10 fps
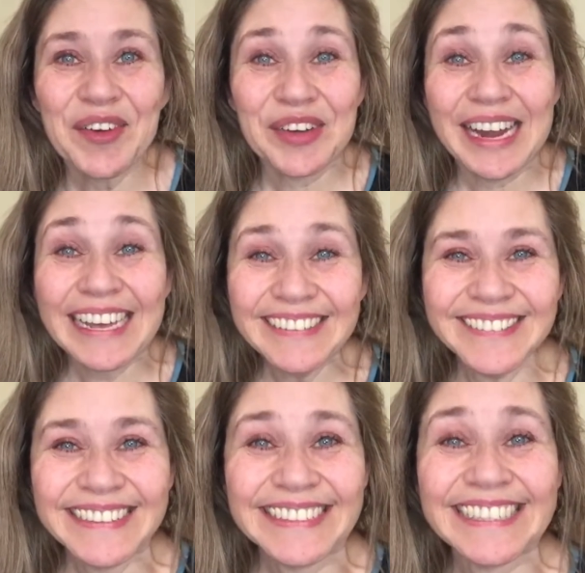Hola,
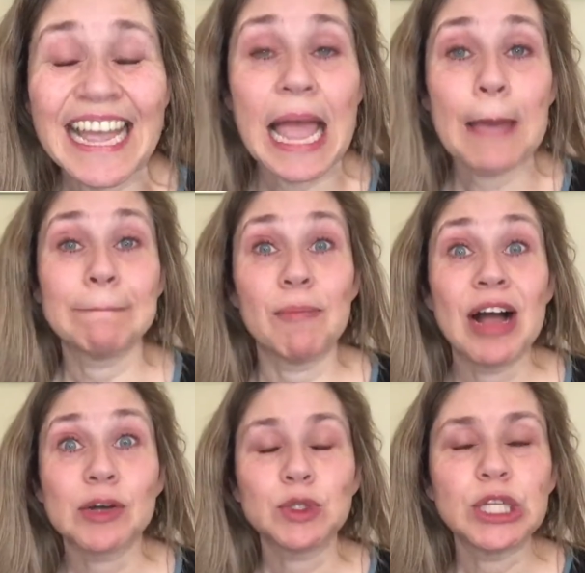
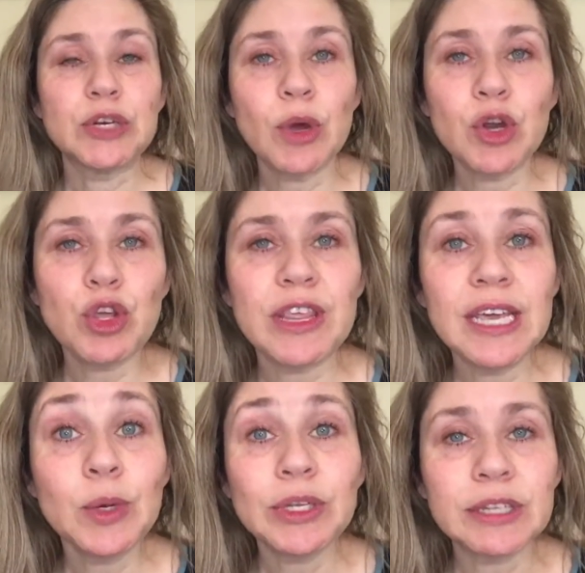vamos a continuar hoy
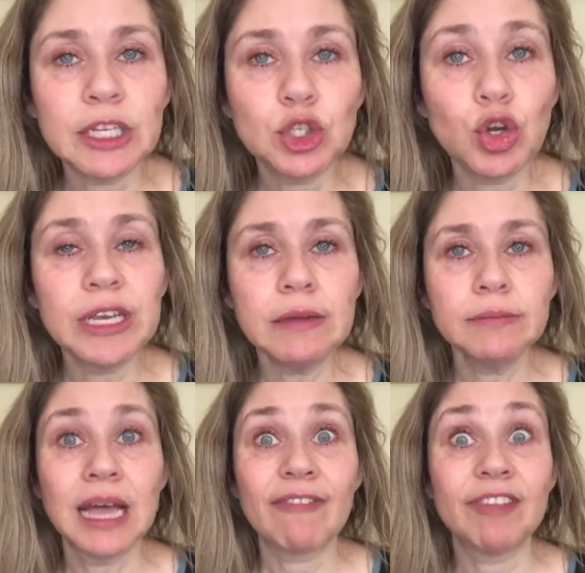día nuestra historia
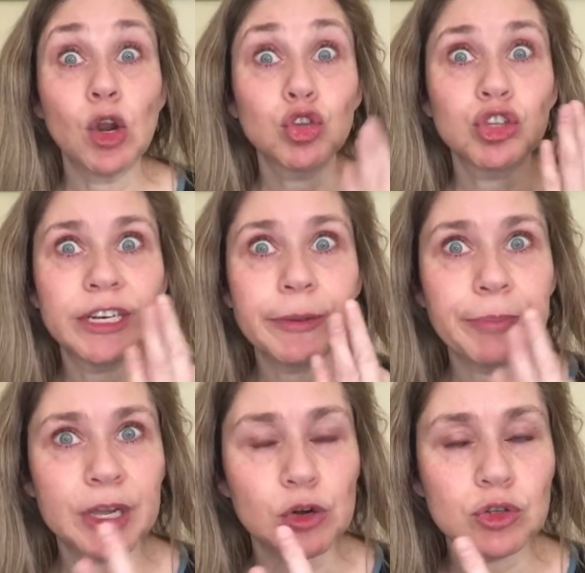de los tres
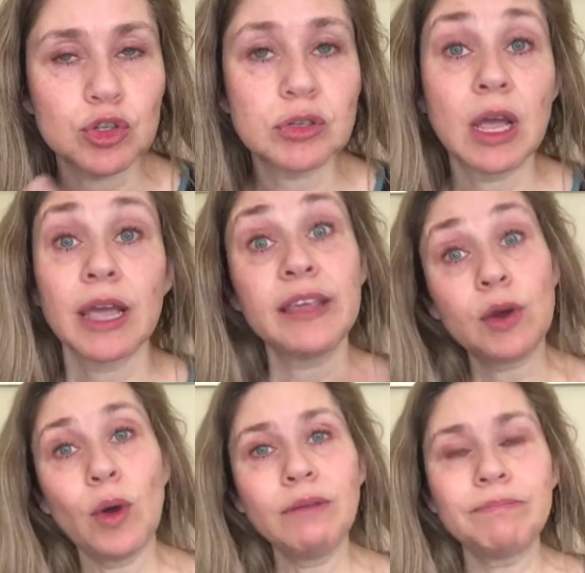perros y
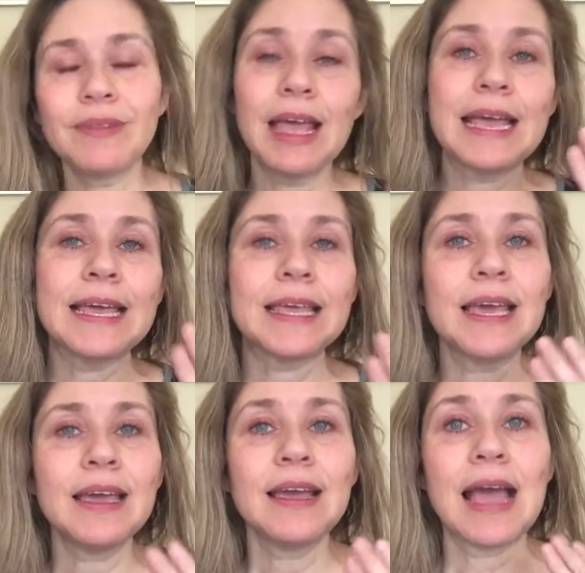de Juan,
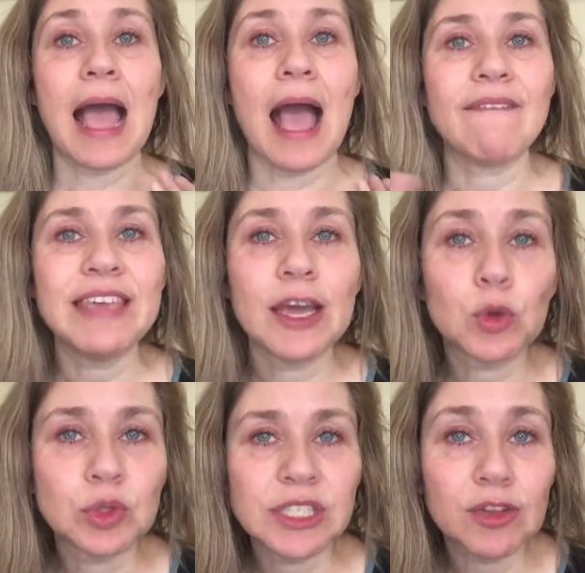que había
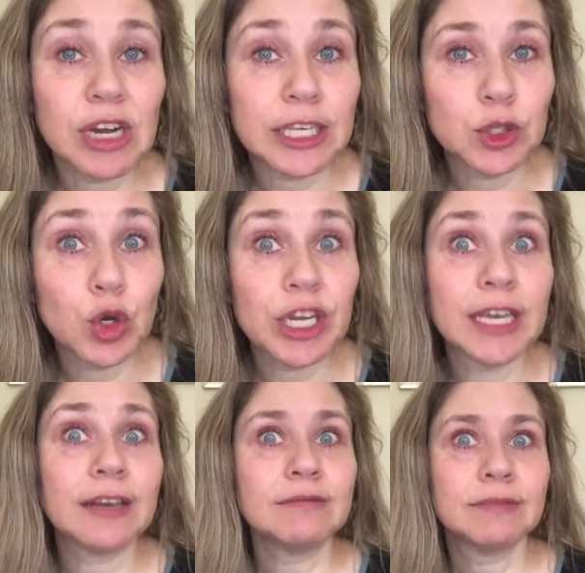escuchado la
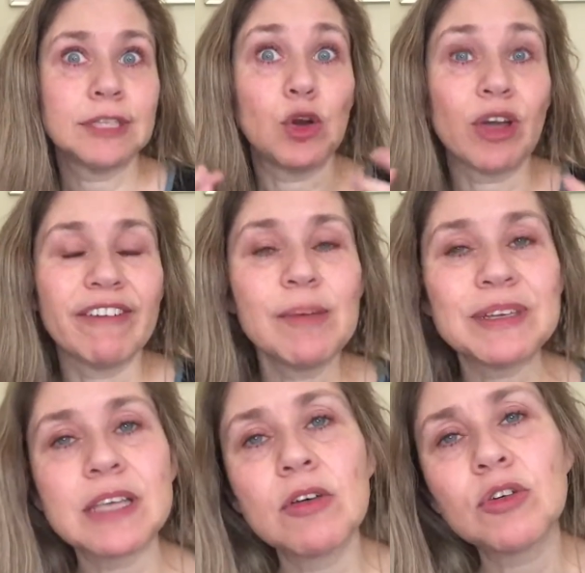historia de lo que había
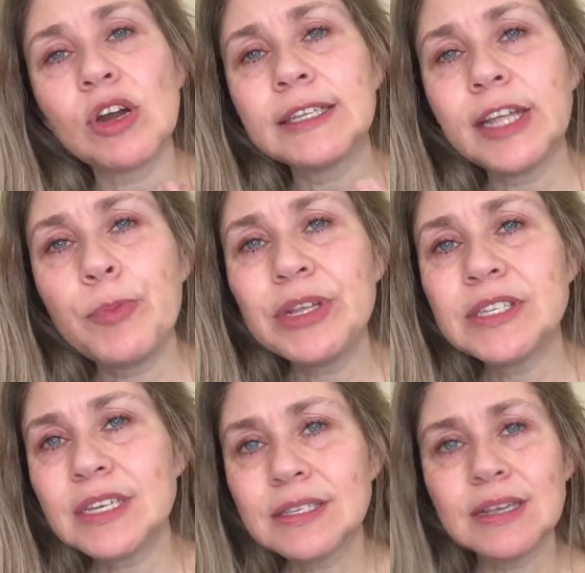pasado con las tres
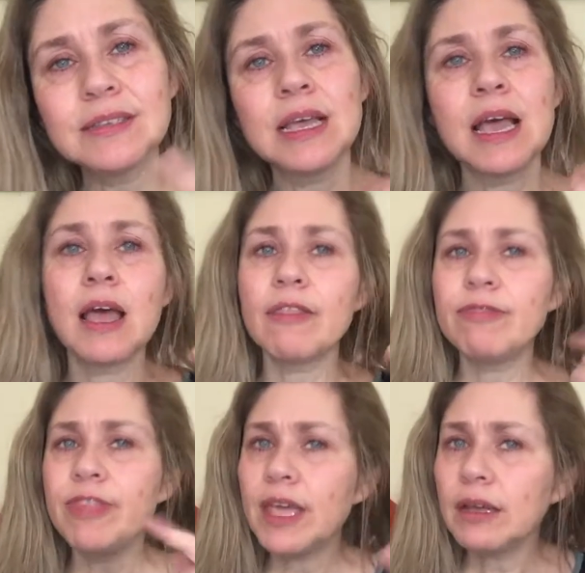princesas
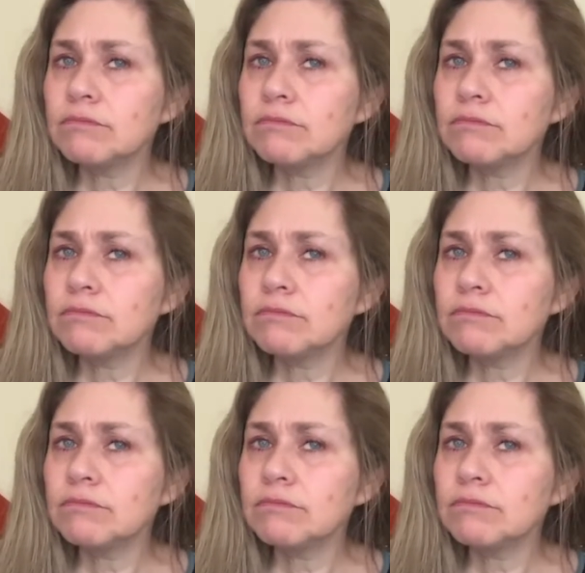de